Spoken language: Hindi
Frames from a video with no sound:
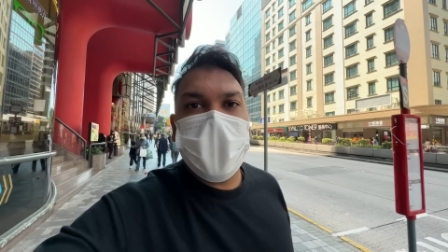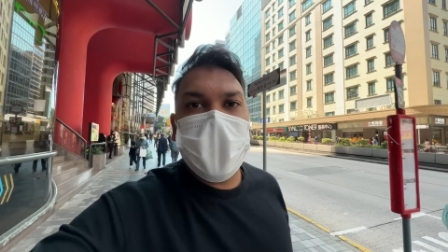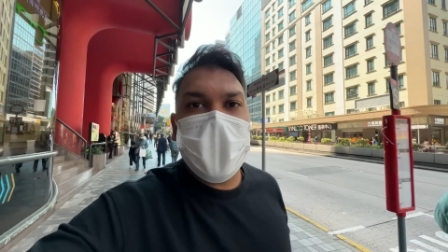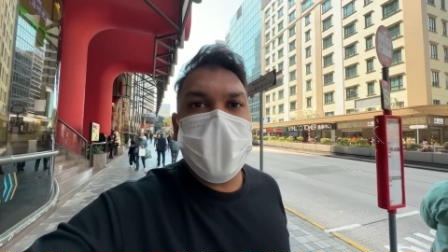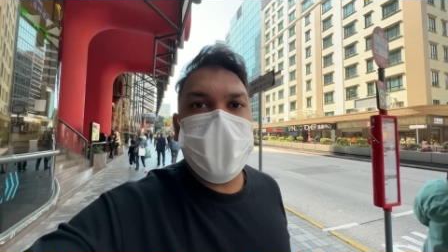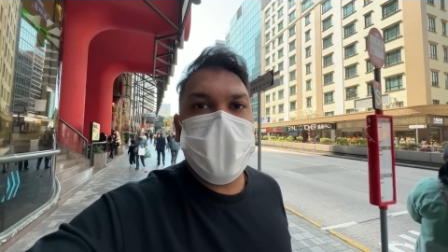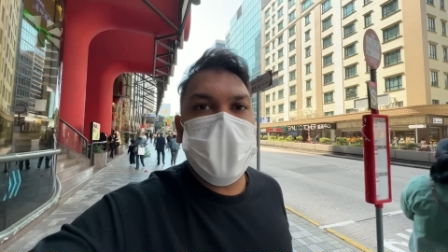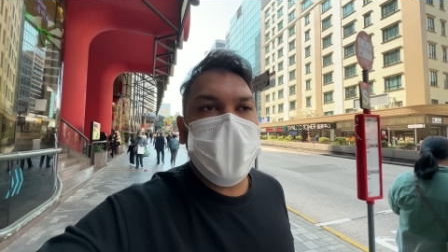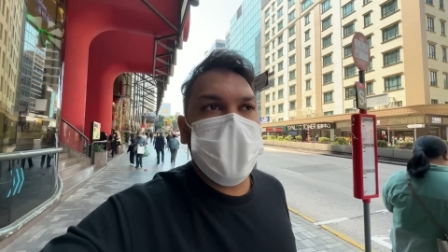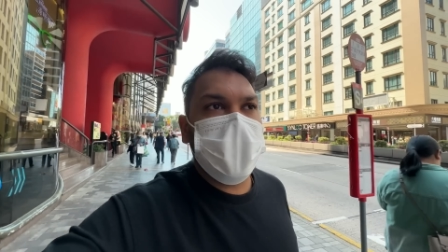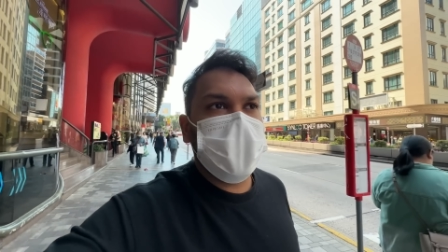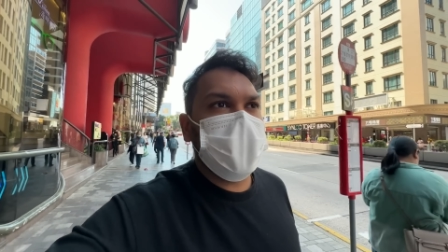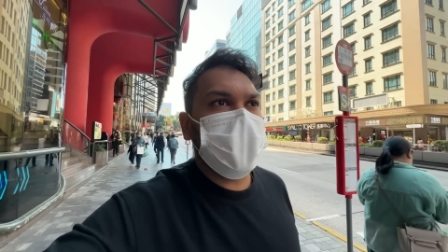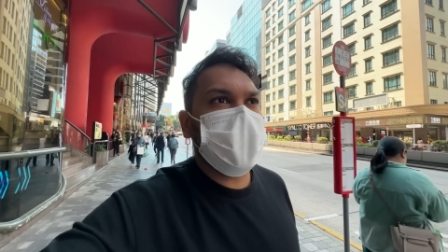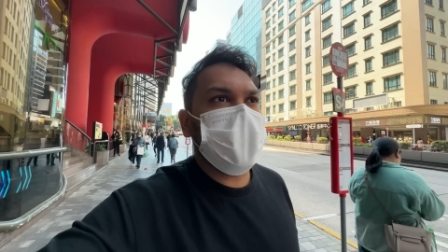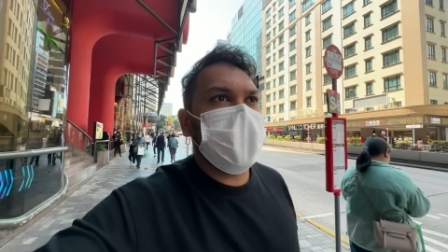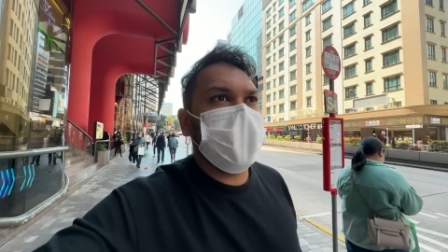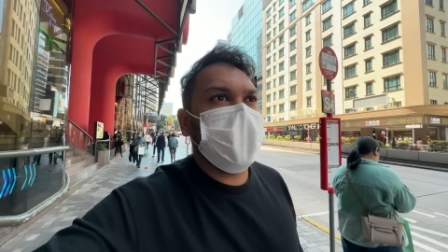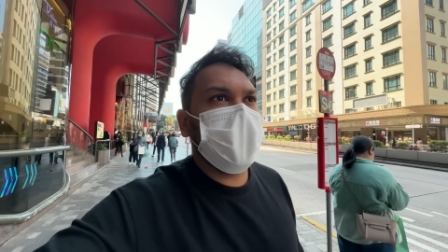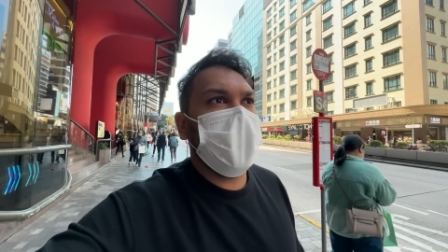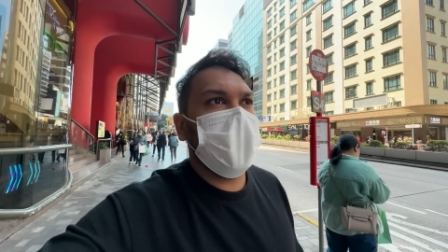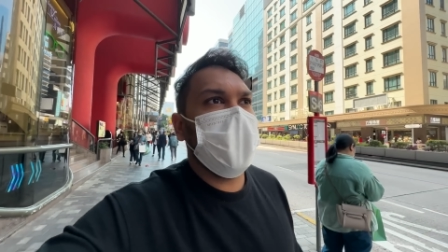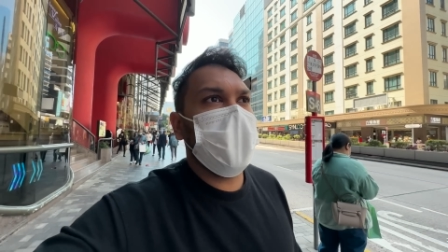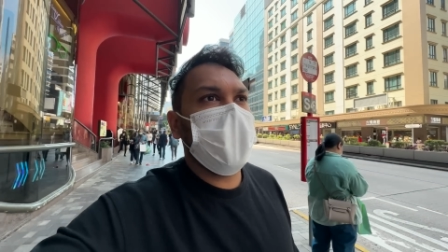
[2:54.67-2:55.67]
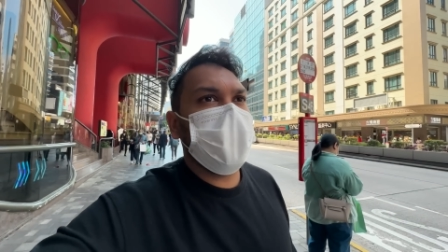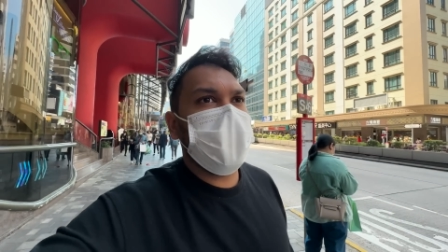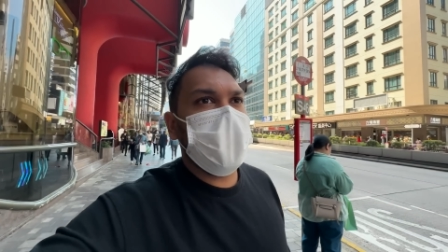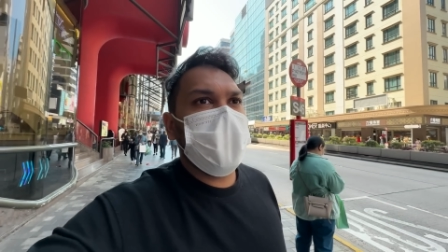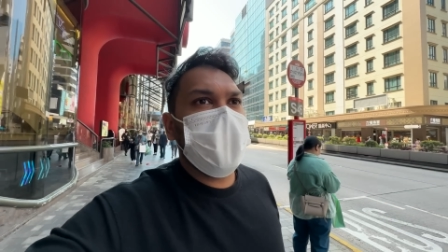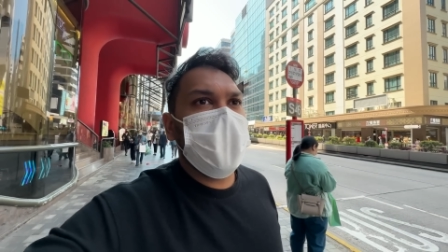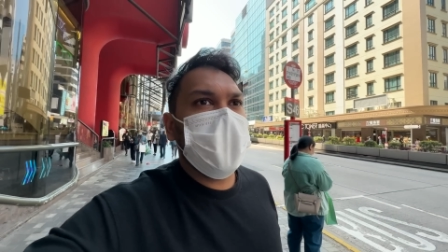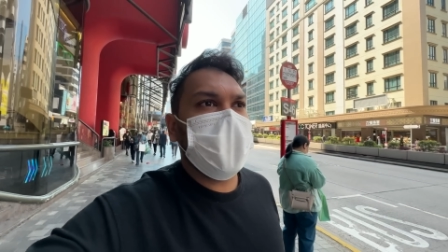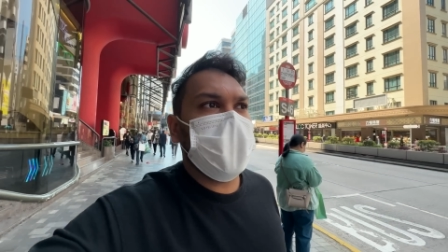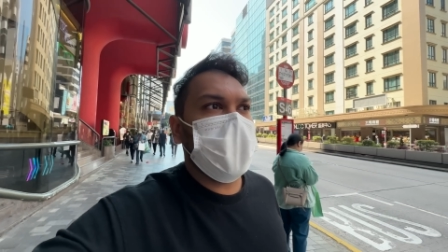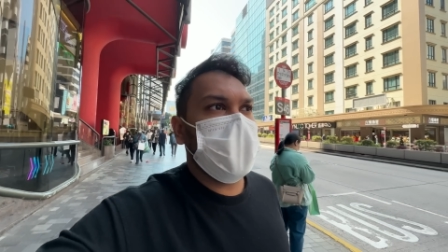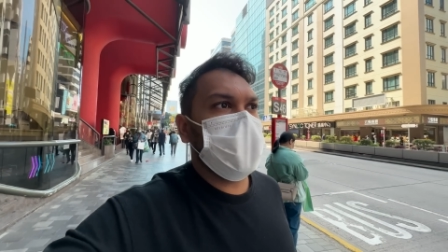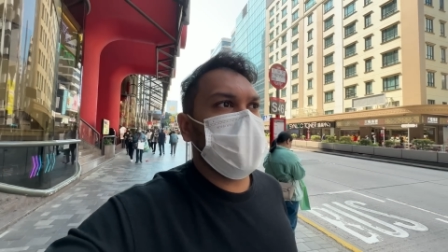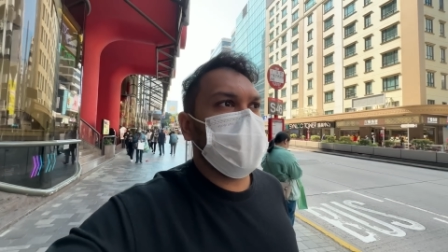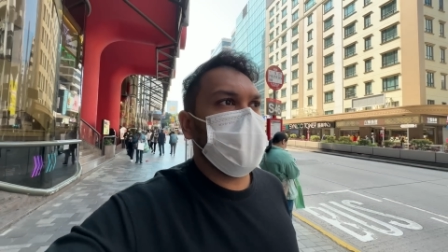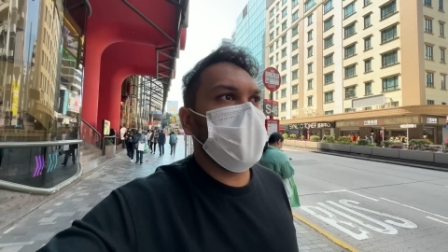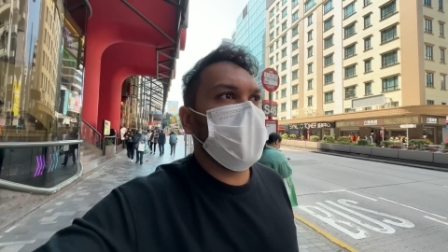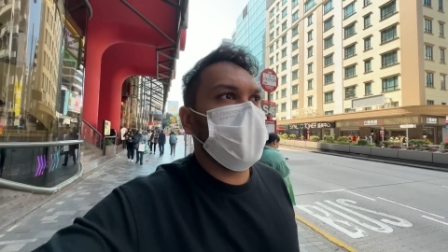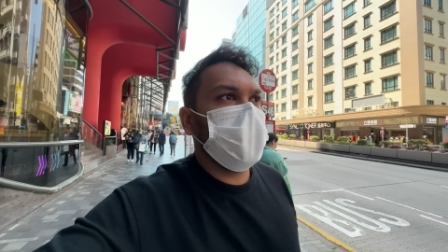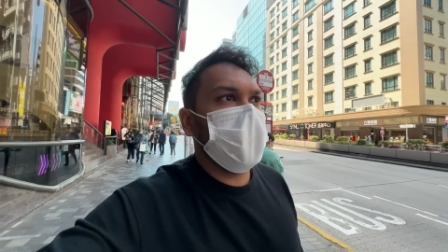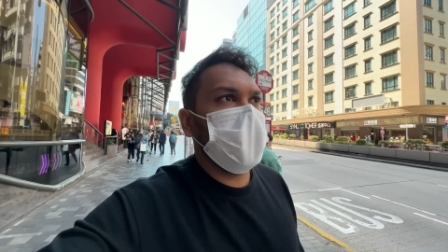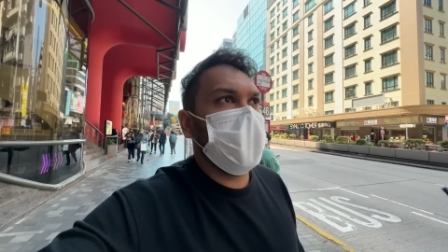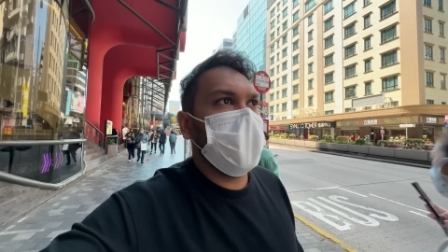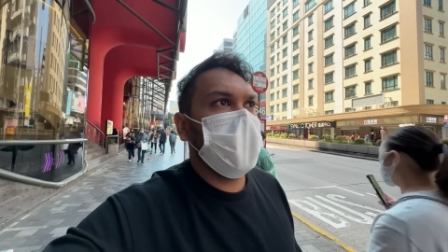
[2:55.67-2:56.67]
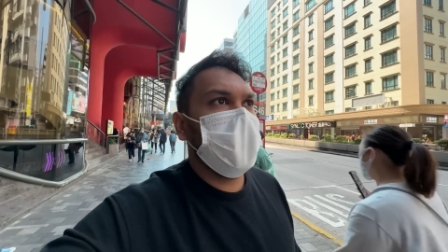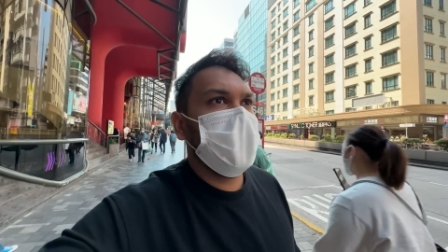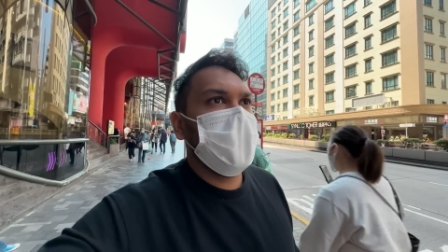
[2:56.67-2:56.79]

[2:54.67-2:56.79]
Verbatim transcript: टाइप की चीज़ें चलती हैं यहाँ पब्लिक ट्रांसपोर्ट में